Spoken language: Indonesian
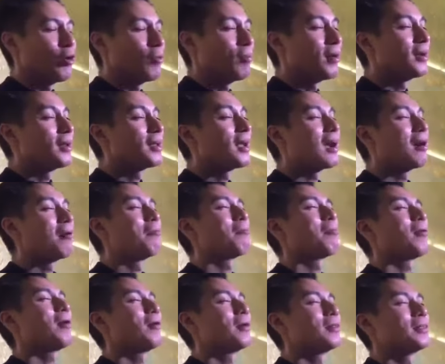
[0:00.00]
jawabannya
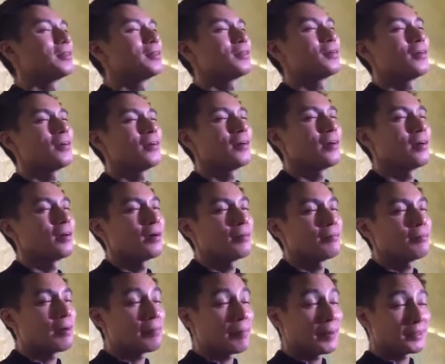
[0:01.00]
gampang waktu itu
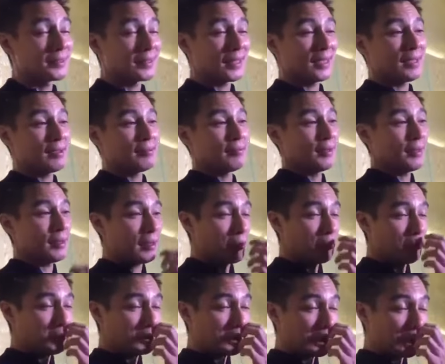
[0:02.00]
papa saya yang
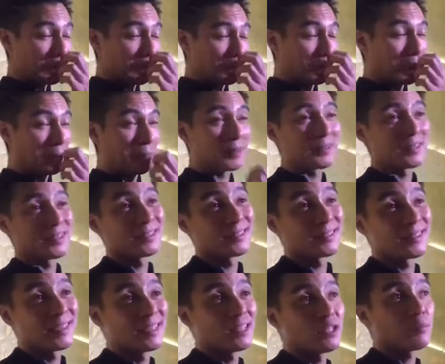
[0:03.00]
bilang kalau misalkan mau dapat
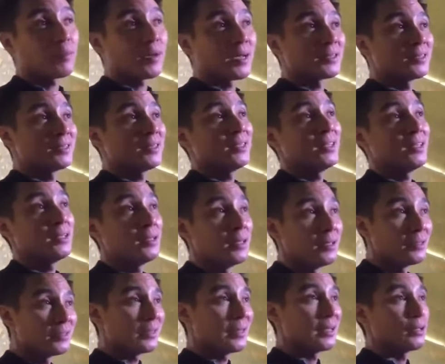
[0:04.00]
istri itu pasti
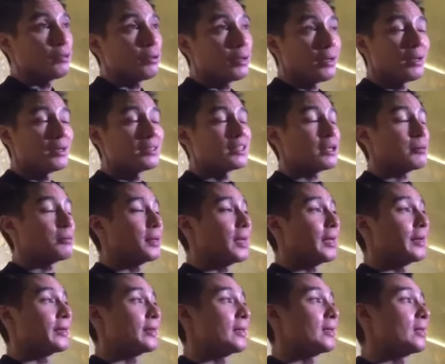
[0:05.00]
istri itu adalah
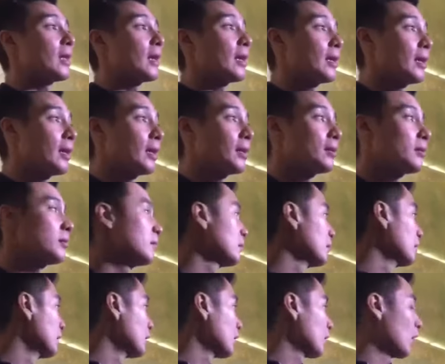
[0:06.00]
cerminan kita ya
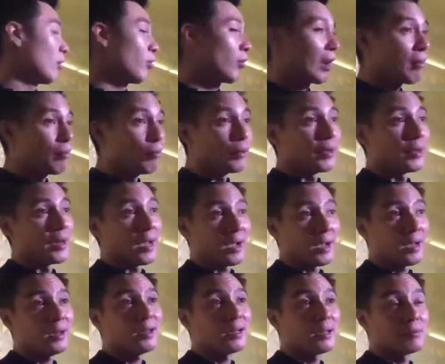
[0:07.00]
kalau kamu yang
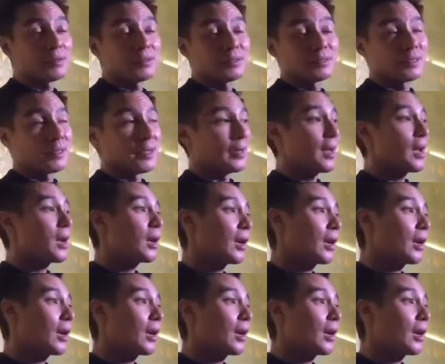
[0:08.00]
nakal ya dapat istri yang